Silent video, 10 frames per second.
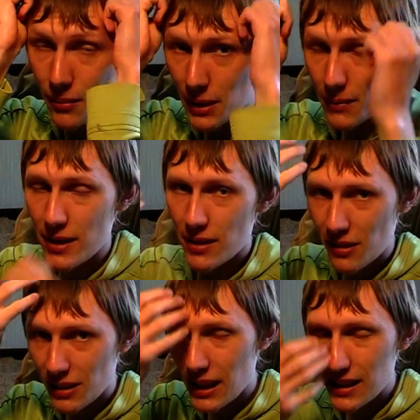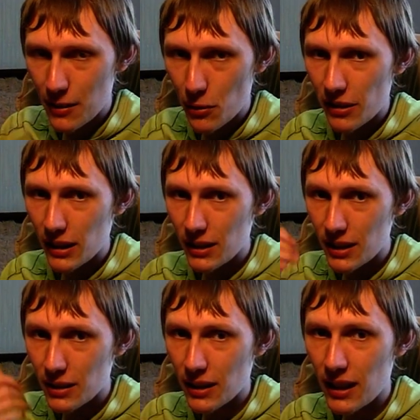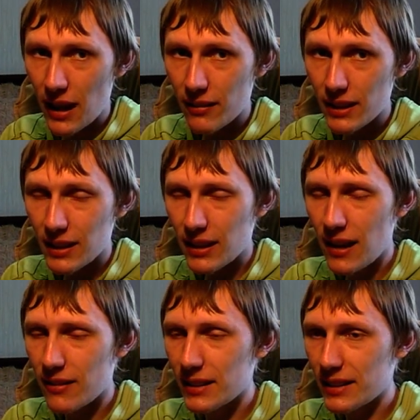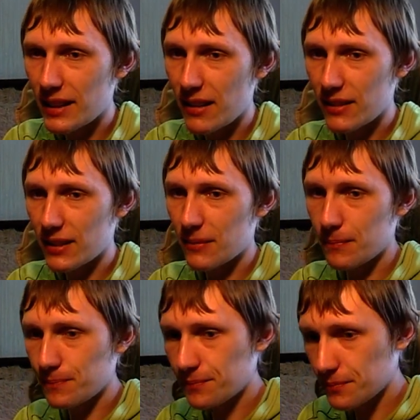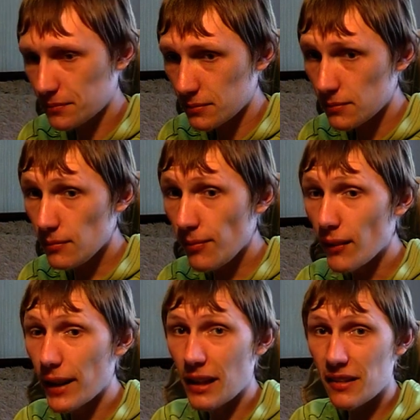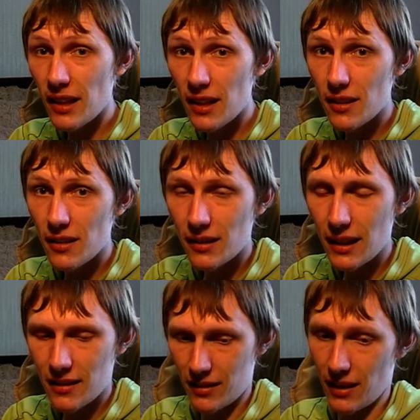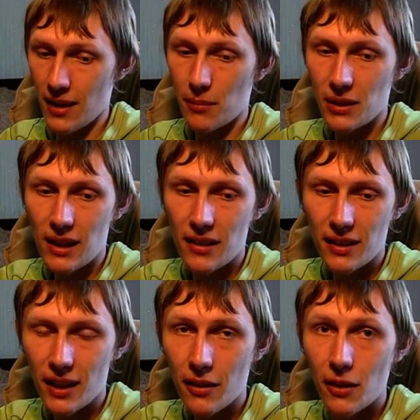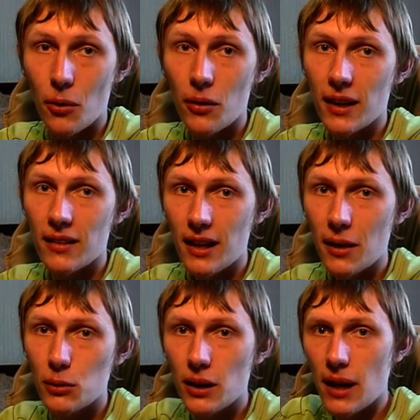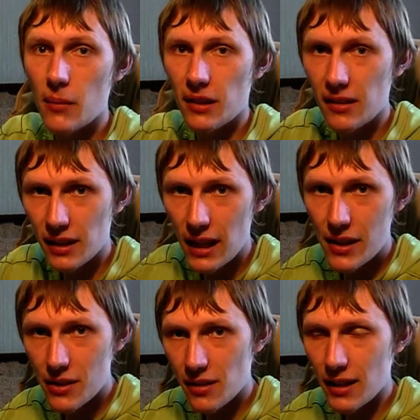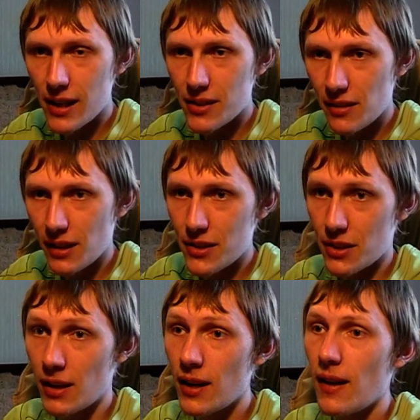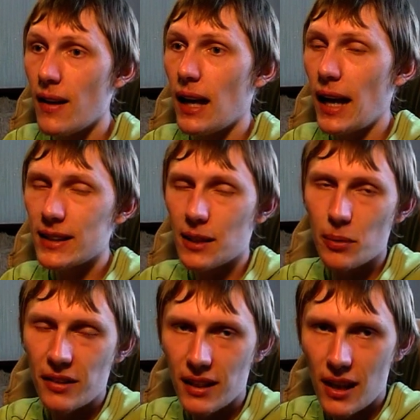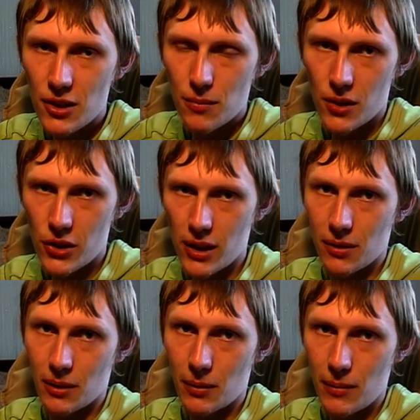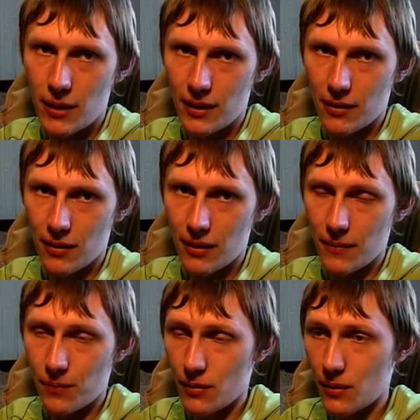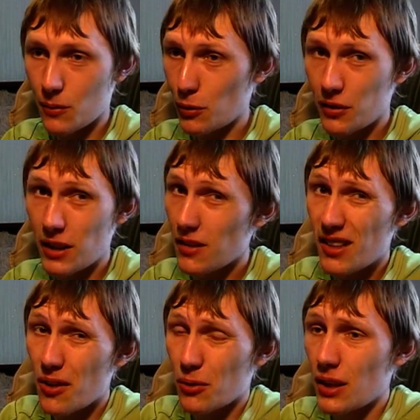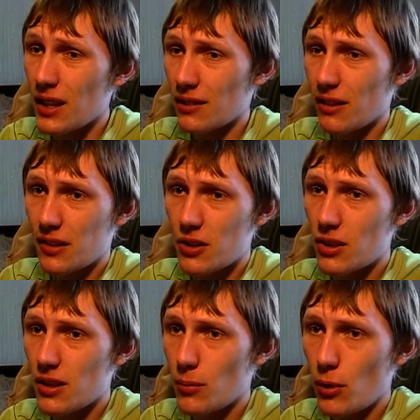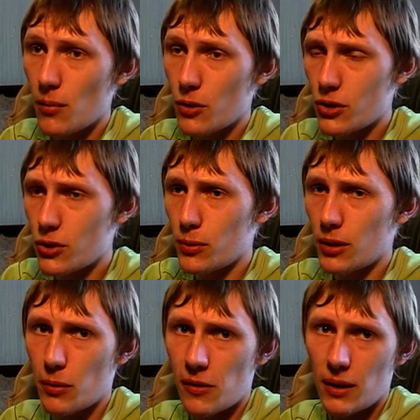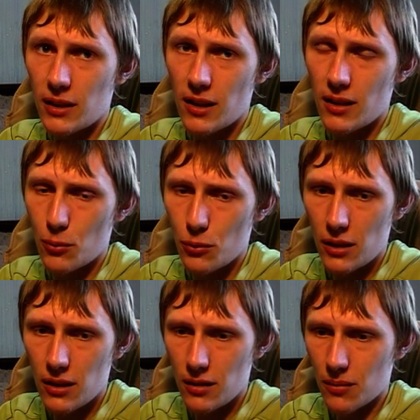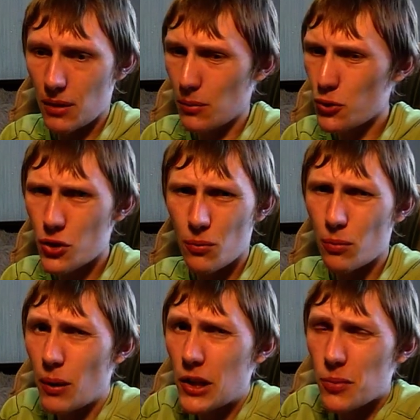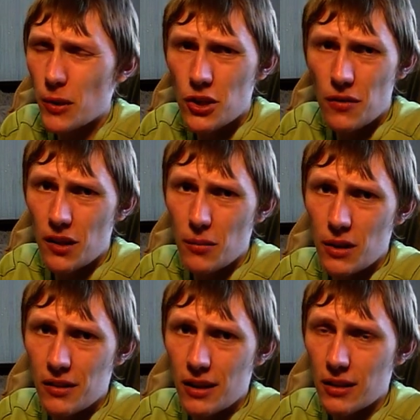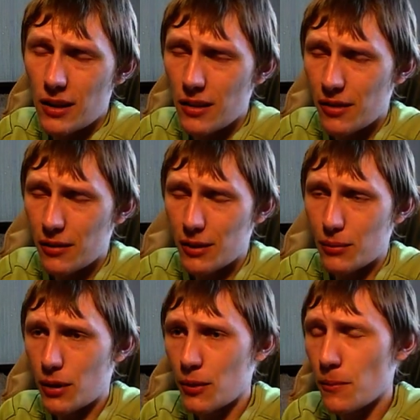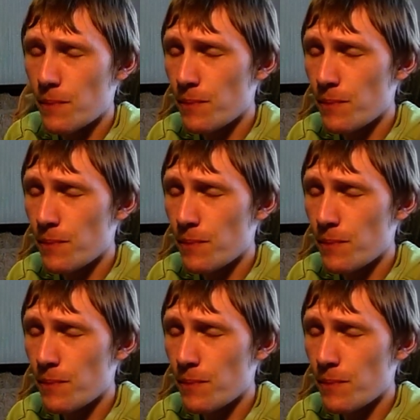Понимаете, центральная ось открыта, хавает, хавает, хавает. На средней дистанции Педраса, я говорил, он как скакун арабский, скачет, скачет, скачет. А этот по стоячим мишеням-то промахивался. Просто, я не знаю, вот 24 боя можно же было посмотреть, там увидеть. Там еще, почти все были за Родригеса в этом бою.